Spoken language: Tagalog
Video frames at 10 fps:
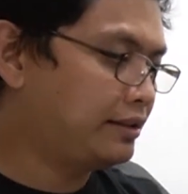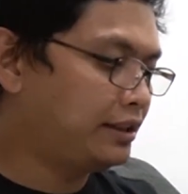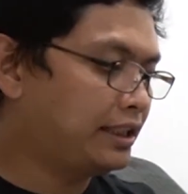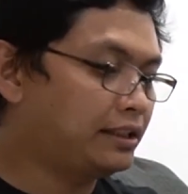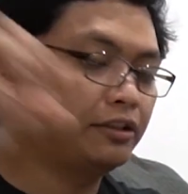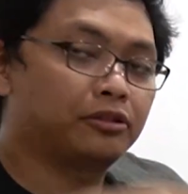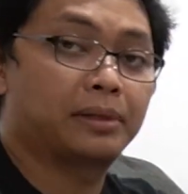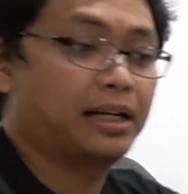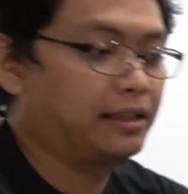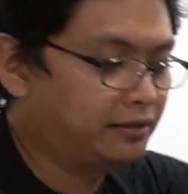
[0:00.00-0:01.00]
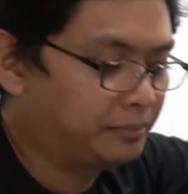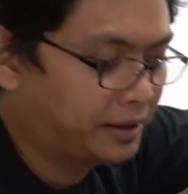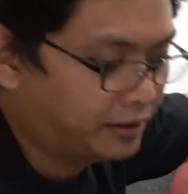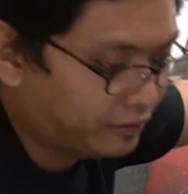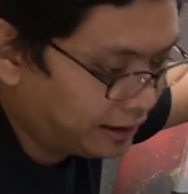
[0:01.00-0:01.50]
Hindi natin ito maalis ng
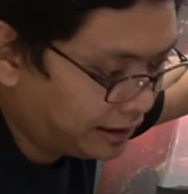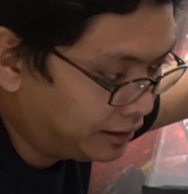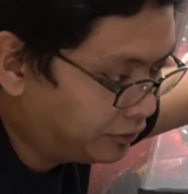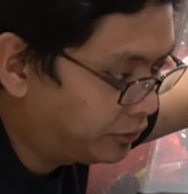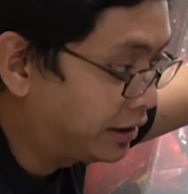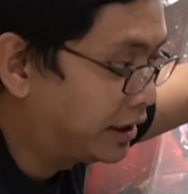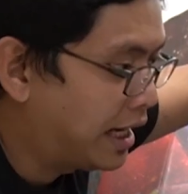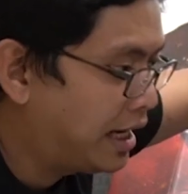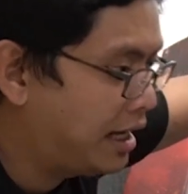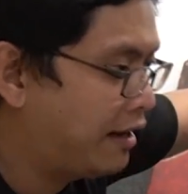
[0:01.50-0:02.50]
pag ganito kailangan ito ihiga.